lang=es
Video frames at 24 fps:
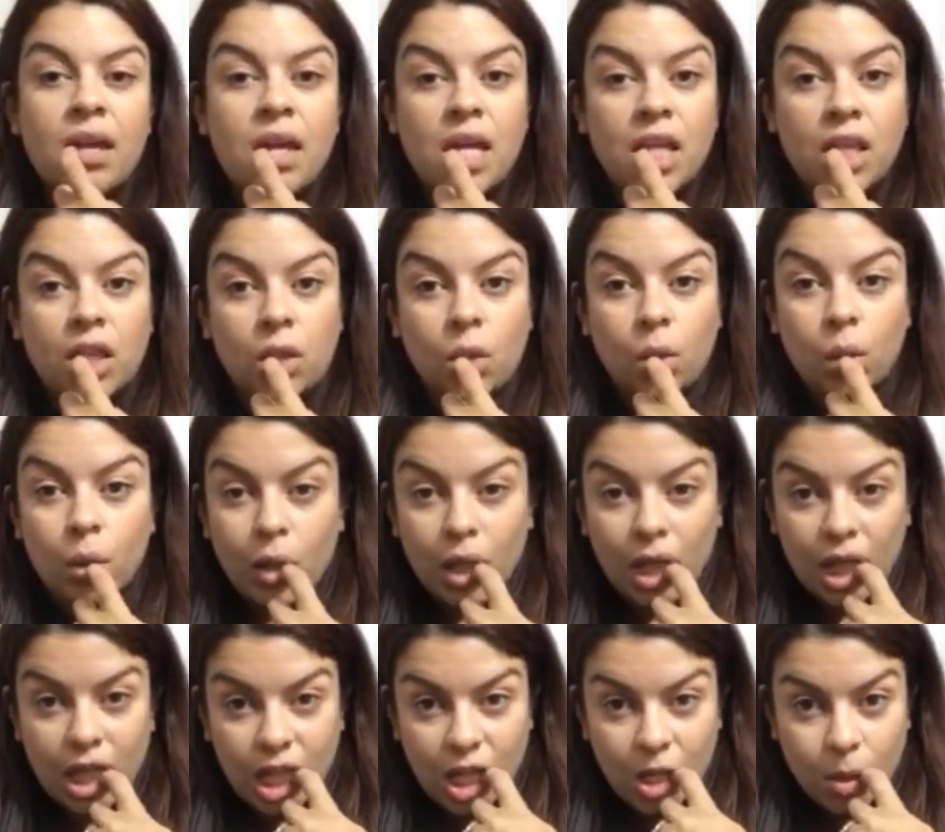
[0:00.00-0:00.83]
Y
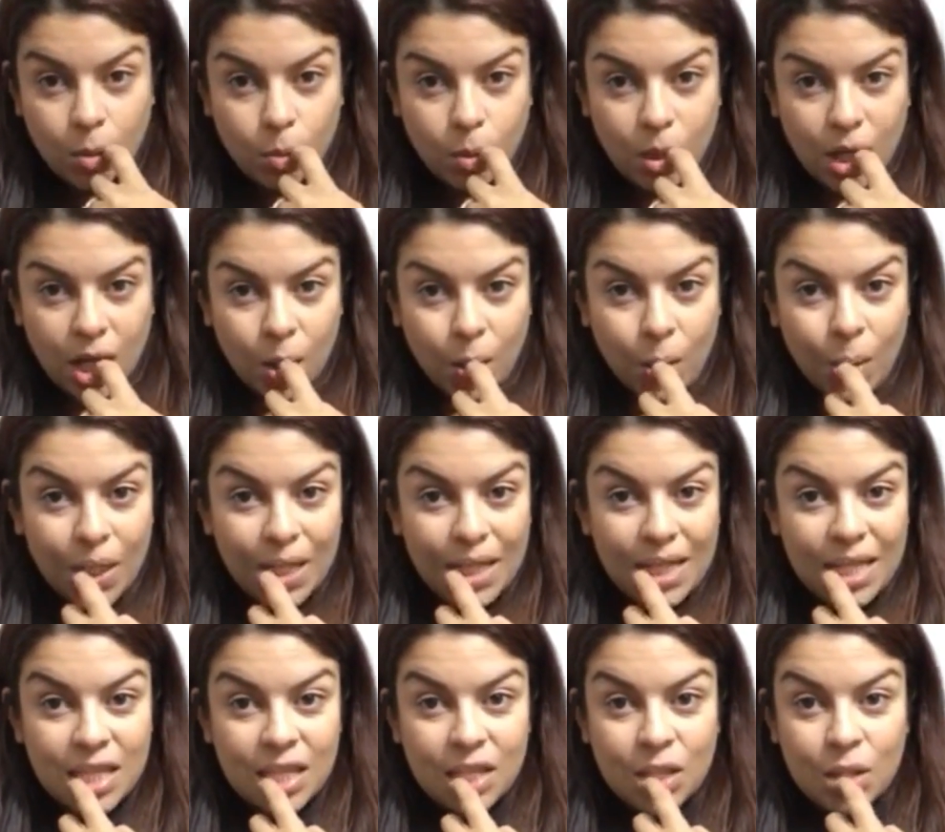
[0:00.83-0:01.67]
todo aquí abajo,
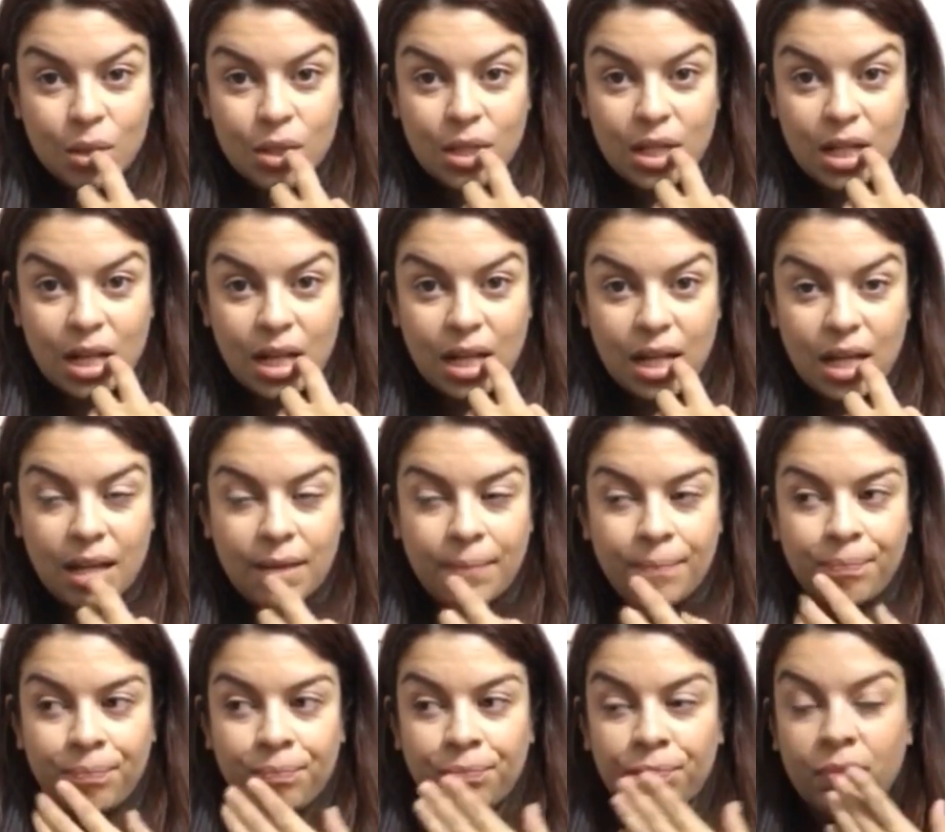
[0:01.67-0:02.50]
adentro
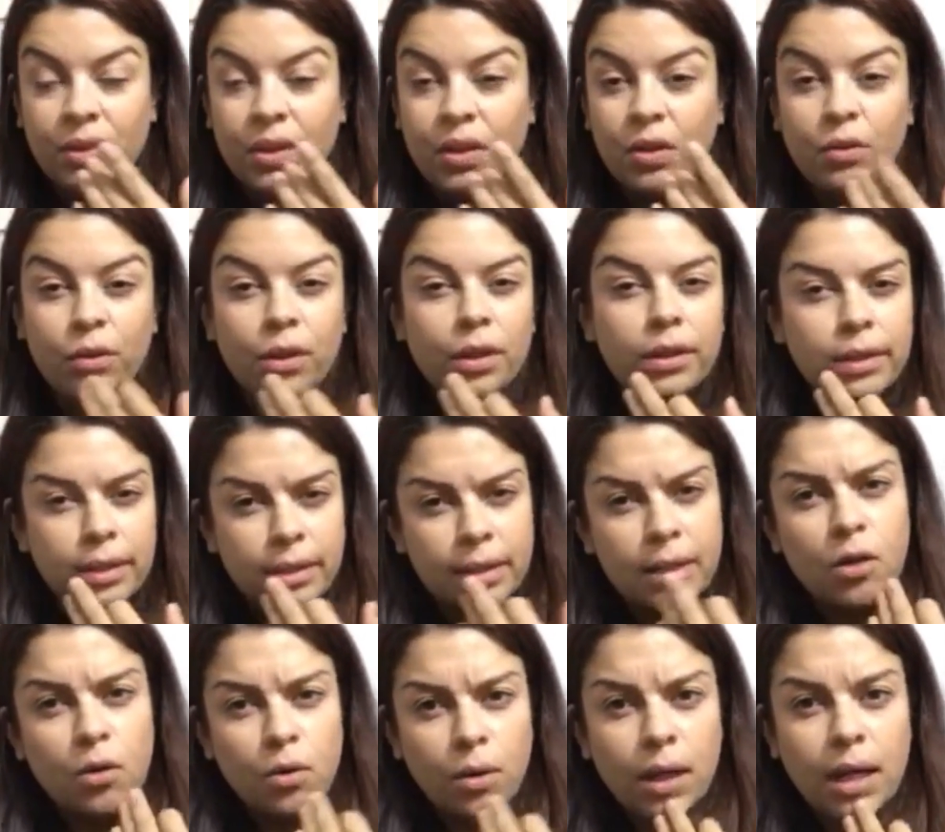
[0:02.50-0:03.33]
de donde
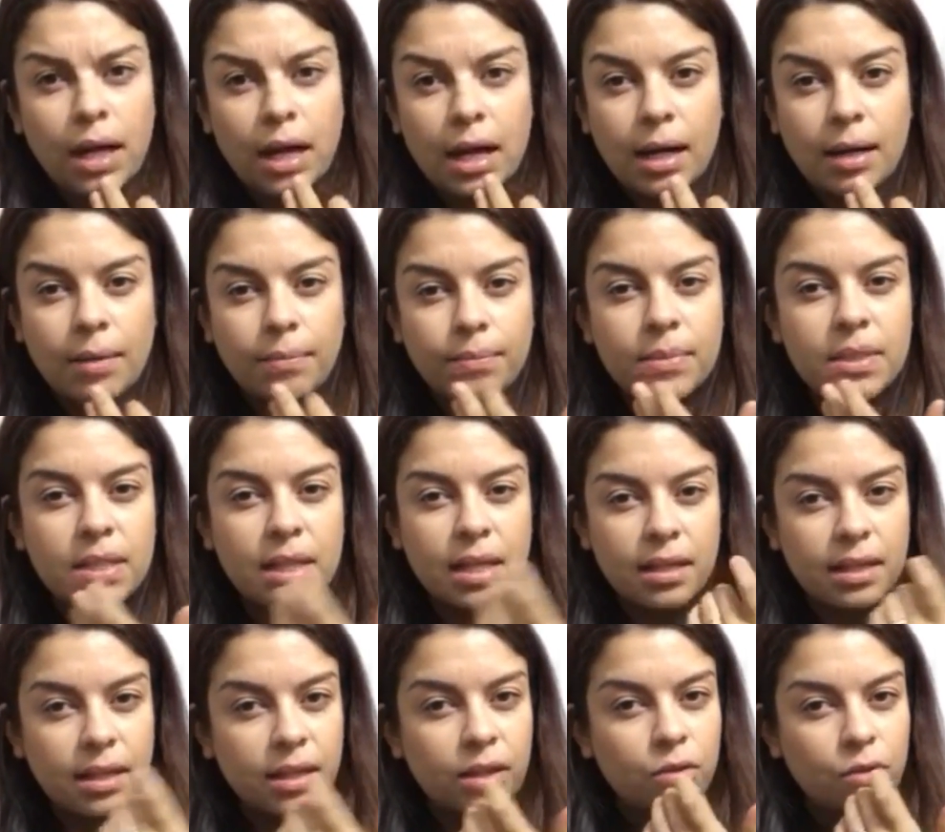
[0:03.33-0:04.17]
tiene los gums,
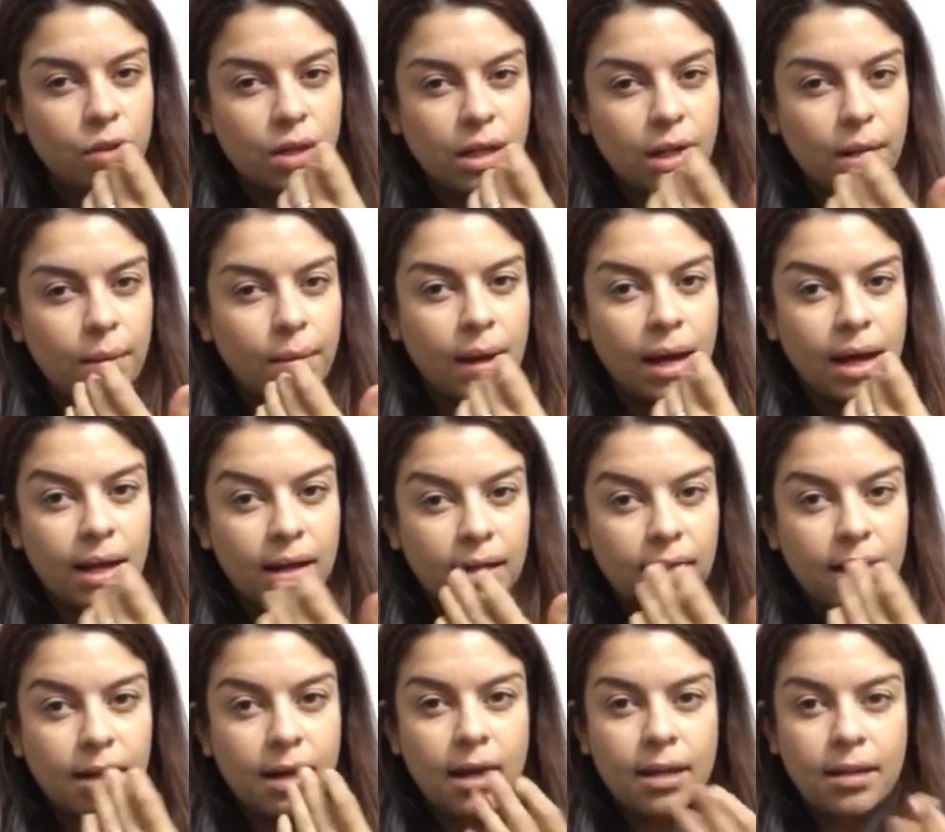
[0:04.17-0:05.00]
adentro en la
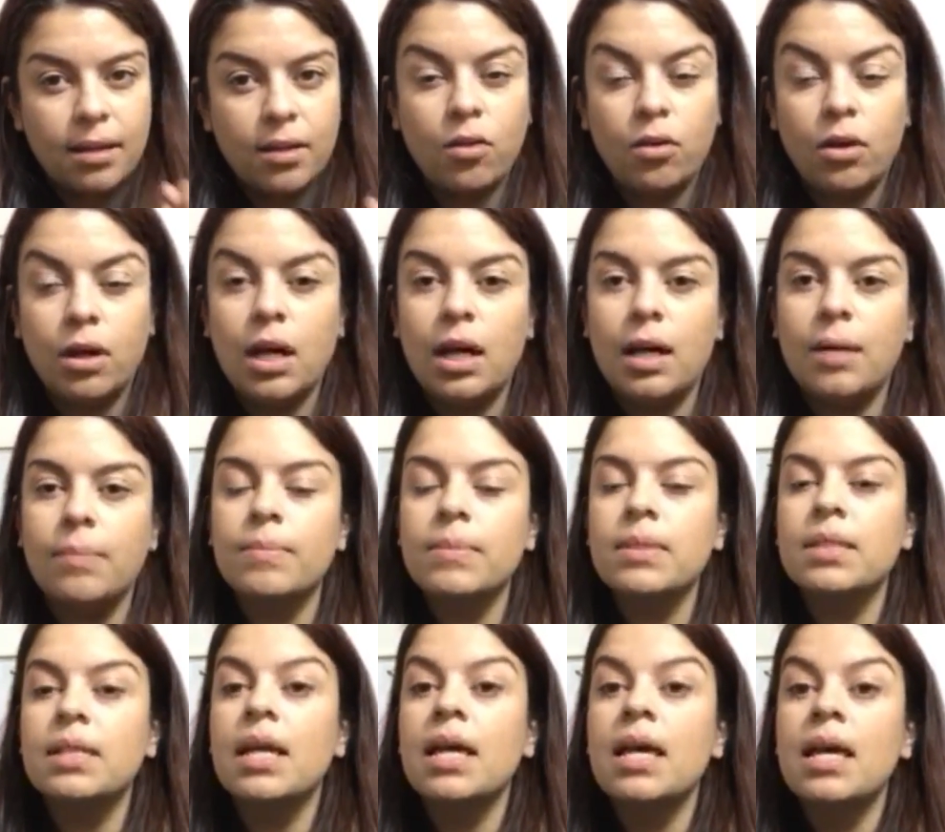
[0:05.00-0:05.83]
área de los
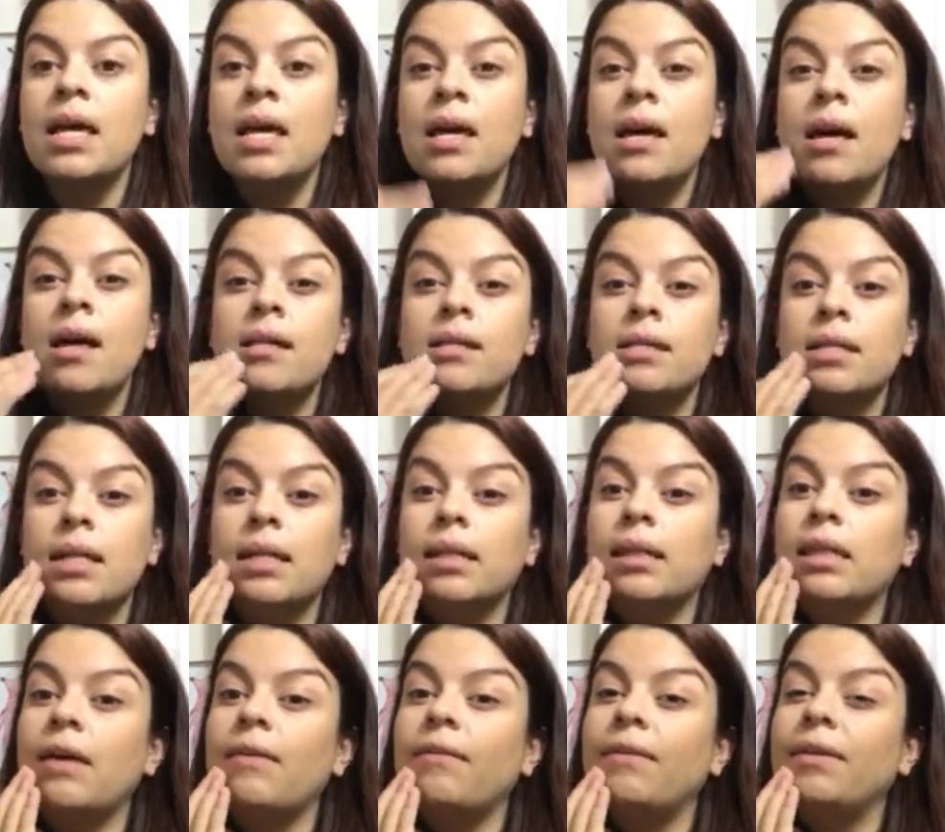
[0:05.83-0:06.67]
gums,
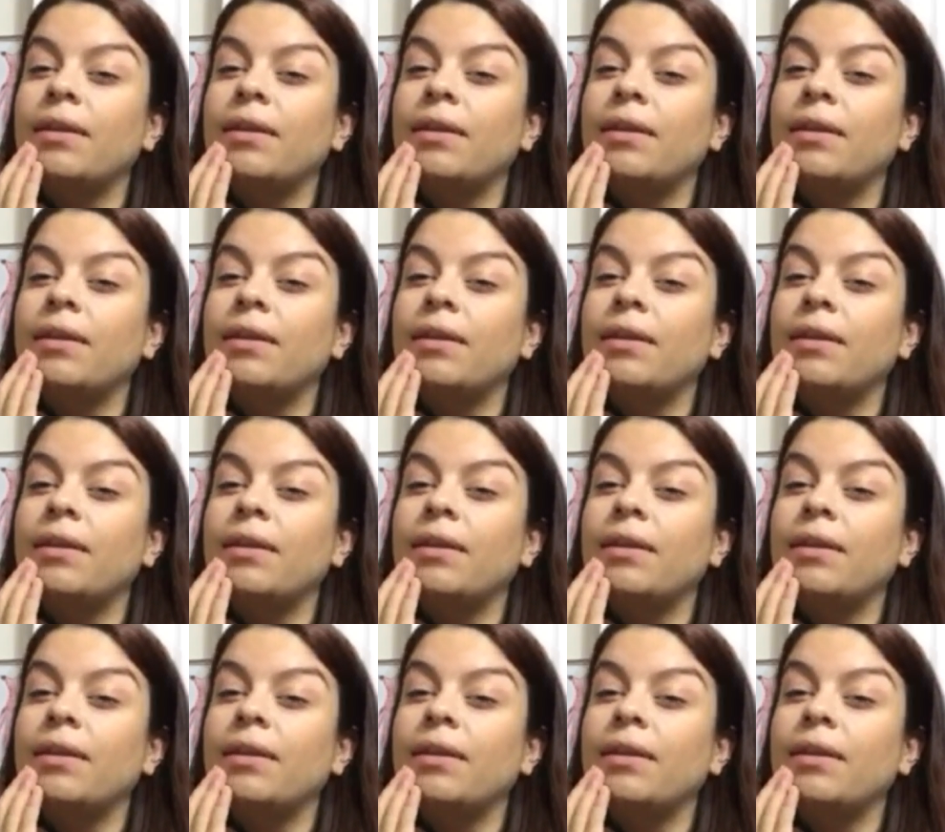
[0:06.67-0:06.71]
se